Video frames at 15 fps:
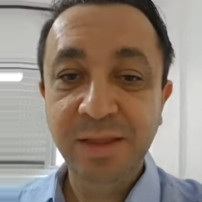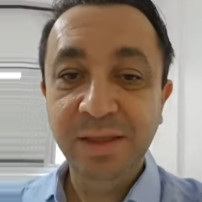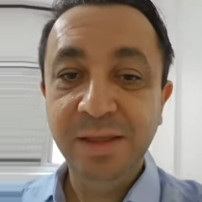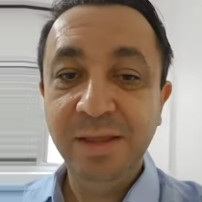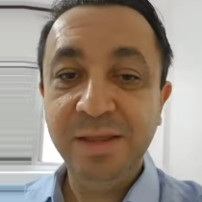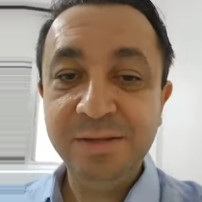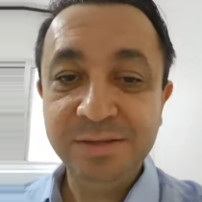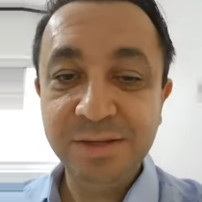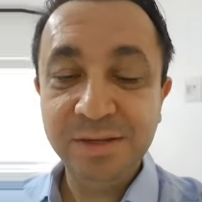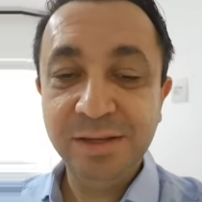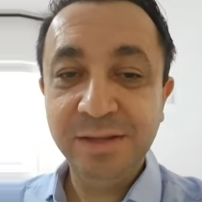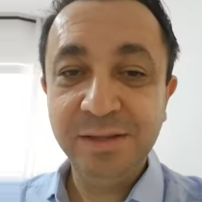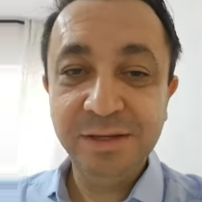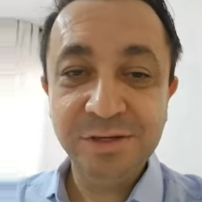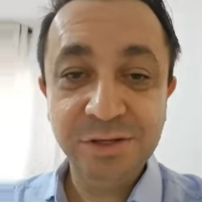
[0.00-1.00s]
E em
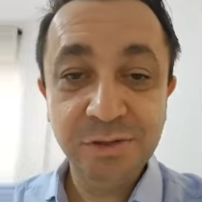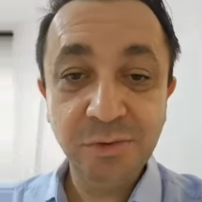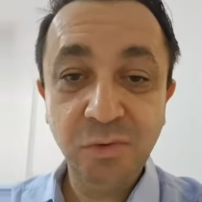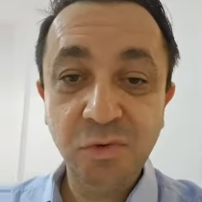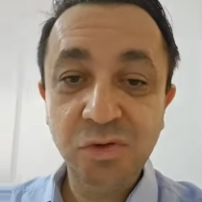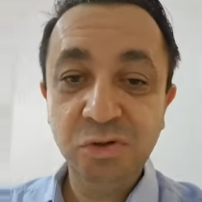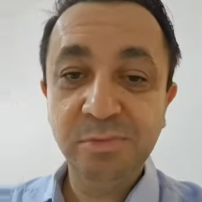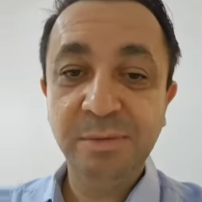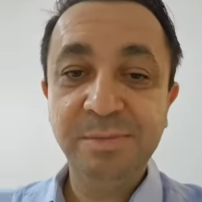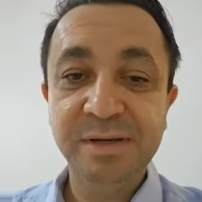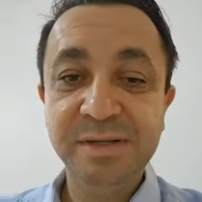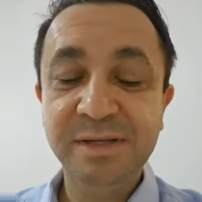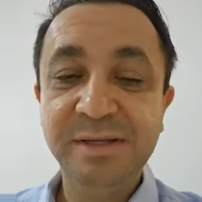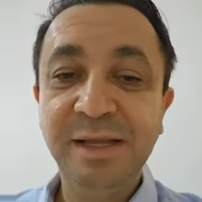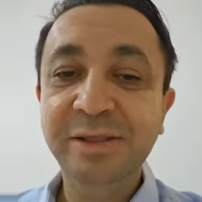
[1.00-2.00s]
seguida, a gente costuma
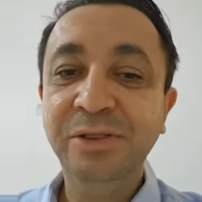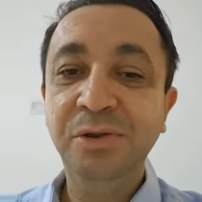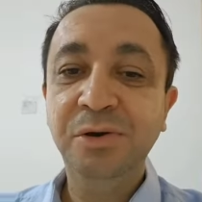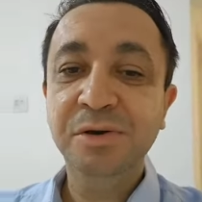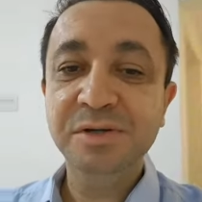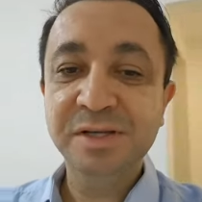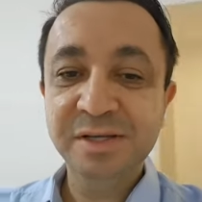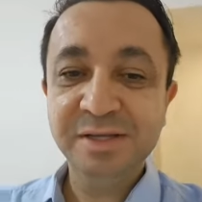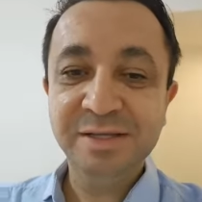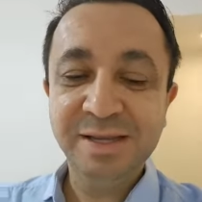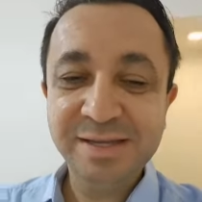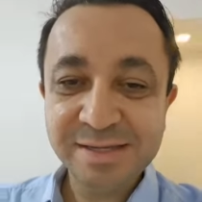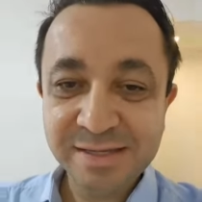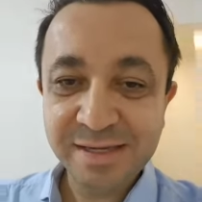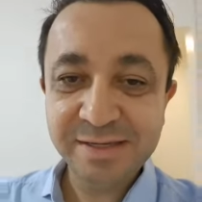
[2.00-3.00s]
apresentar nossas
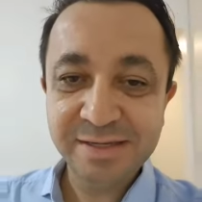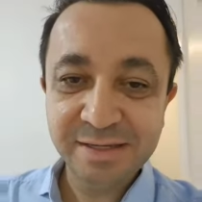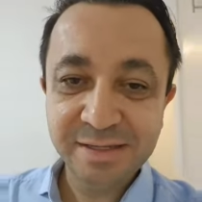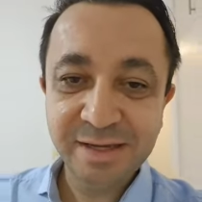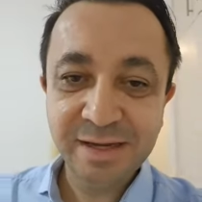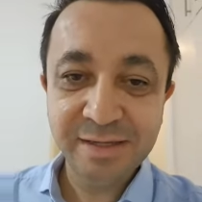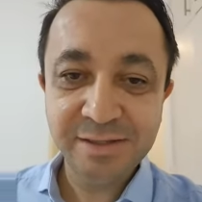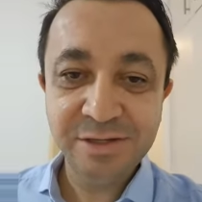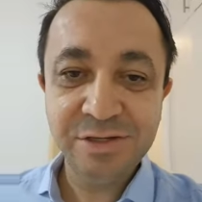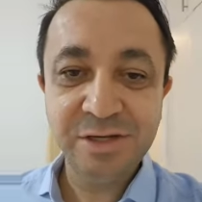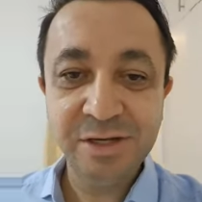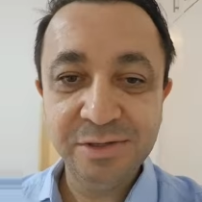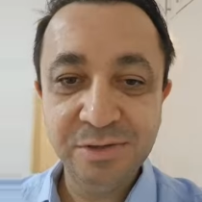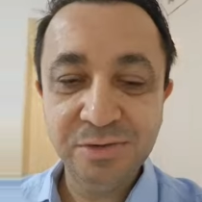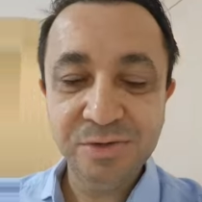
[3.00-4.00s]
necessidades
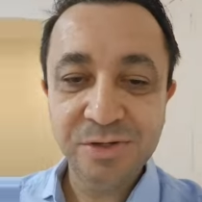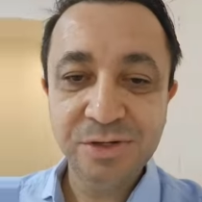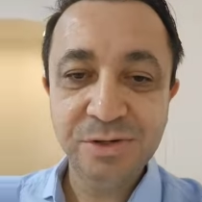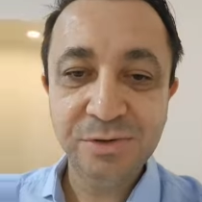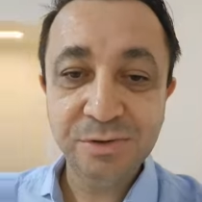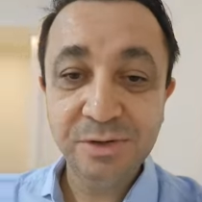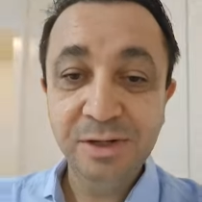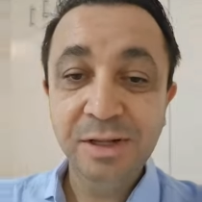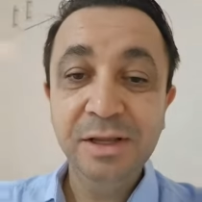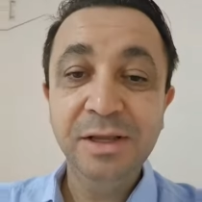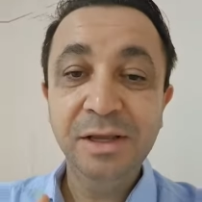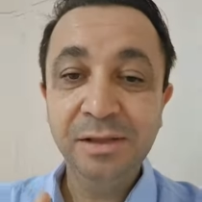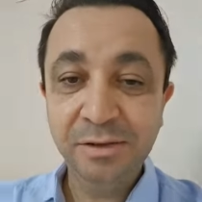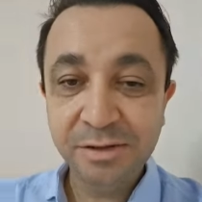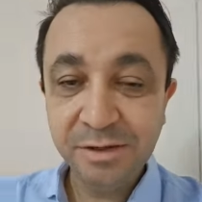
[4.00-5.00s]
diante do Senhor.
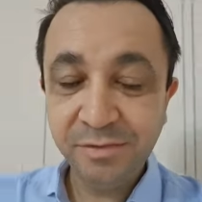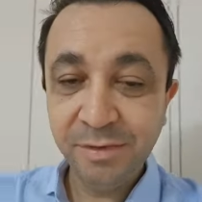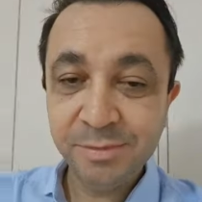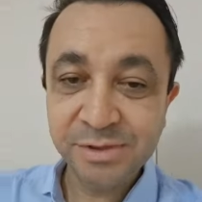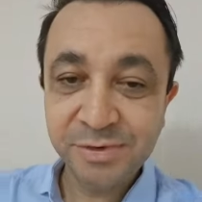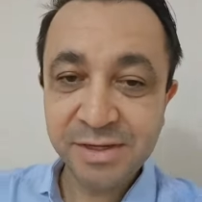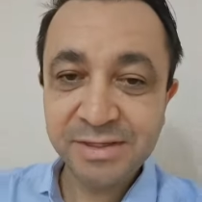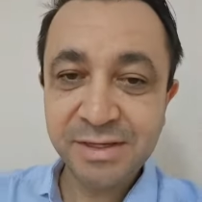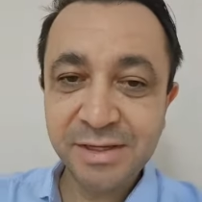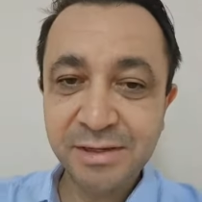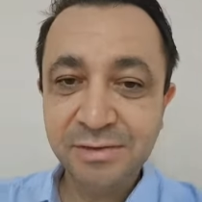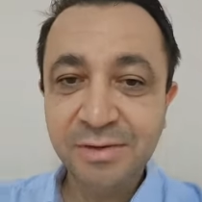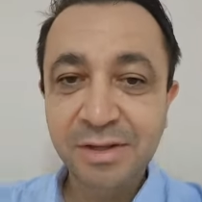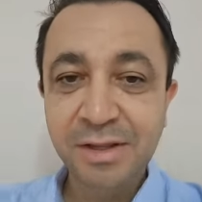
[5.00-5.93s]
E nós devemos fazê-lo.